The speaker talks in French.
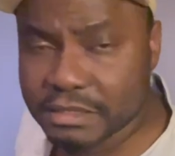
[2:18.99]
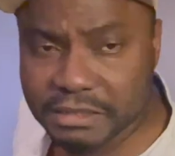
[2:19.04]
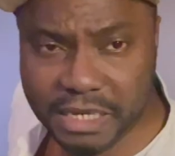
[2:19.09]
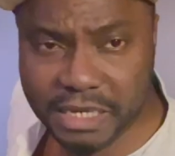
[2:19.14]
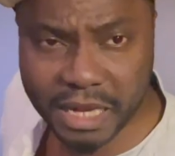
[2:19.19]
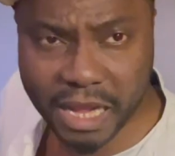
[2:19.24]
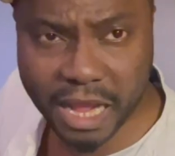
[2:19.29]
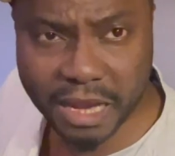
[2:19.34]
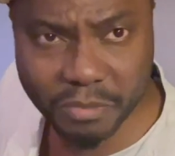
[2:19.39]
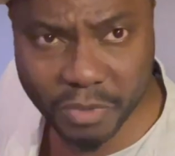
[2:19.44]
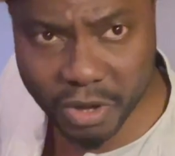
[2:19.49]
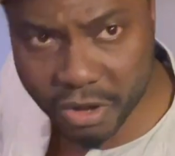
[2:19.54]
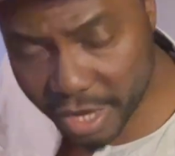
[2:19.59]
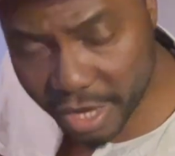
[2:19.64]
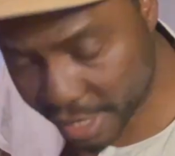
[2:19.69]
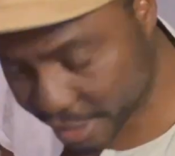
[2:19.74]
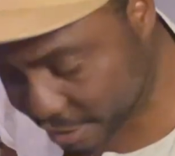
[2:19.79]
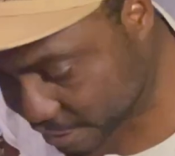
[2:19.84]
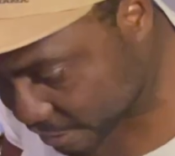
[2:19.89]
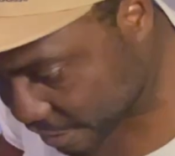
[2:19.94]
Généralement,
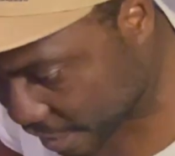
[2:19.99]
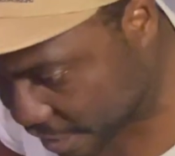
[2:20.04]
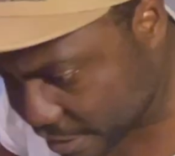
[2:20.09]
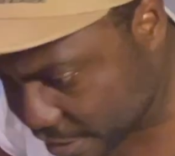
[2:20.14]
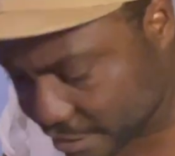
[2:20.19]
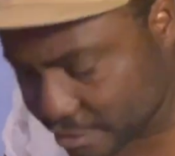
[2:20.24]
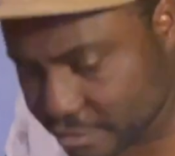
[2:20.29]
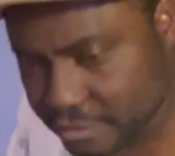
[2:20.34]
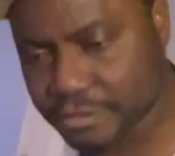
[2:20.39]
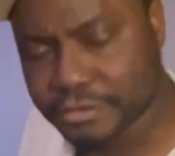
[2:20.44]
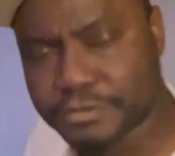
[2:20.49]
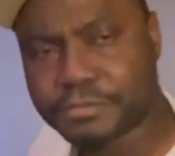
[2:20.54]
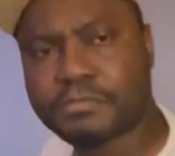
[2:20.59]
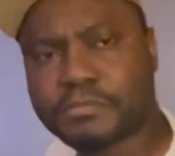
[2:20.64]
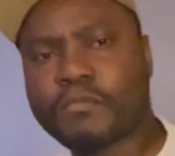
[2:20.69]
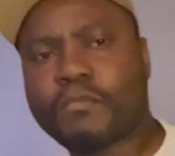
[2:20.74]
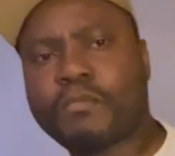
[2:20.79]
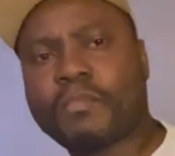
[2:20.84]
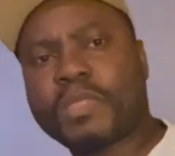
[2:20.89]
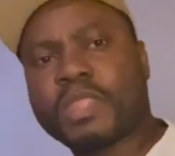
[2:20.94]
elles tiennent
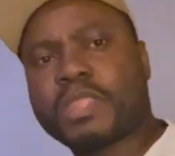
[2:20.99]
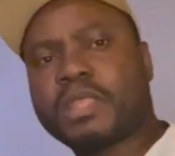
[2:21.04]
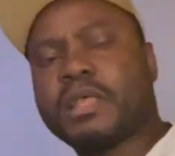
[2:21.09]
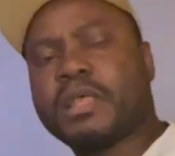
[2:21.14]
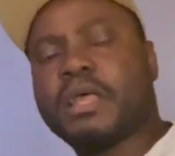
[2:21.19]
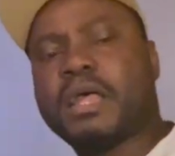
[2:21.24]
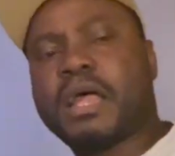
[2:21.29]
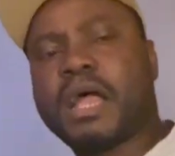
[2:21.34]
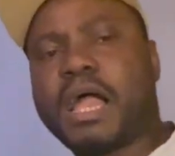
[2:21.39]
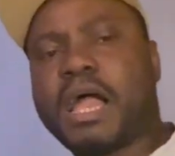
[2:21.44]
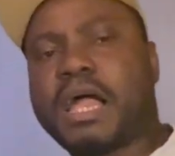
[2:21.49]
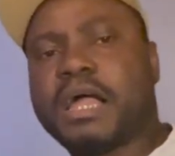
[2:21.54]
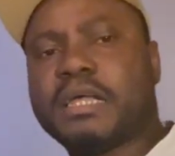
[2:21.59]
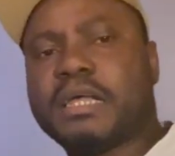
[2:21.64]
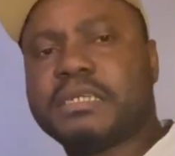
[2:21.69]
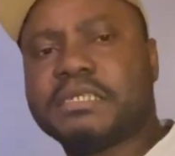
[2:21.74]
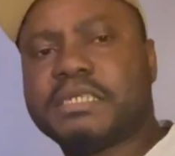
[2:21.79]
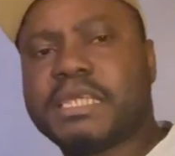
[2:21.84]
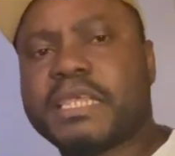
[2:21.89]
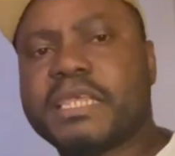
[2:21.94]

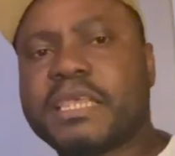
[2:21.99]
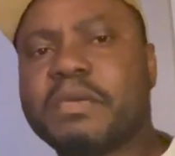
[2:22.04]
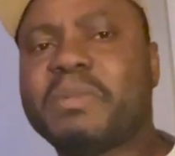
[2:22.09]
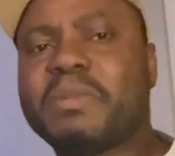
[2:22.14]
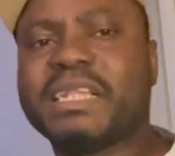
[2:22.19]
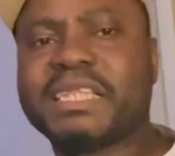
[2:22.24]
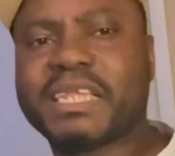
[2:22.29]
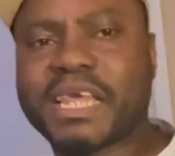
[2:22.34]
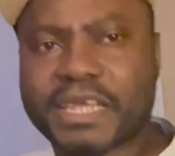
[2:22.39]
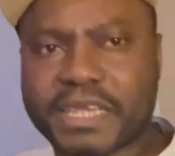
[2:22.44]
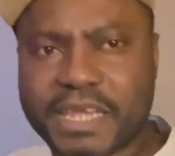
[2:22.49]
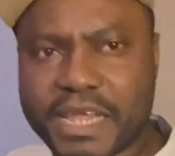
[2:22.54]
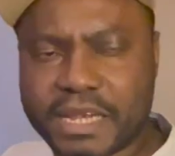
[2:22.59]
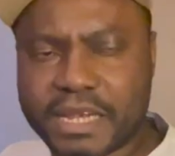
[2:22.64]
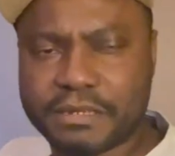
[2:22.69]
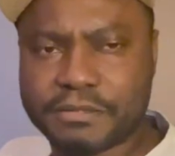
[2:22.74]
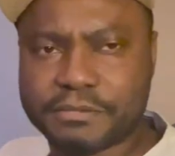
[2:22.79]
à ce qui est matériel.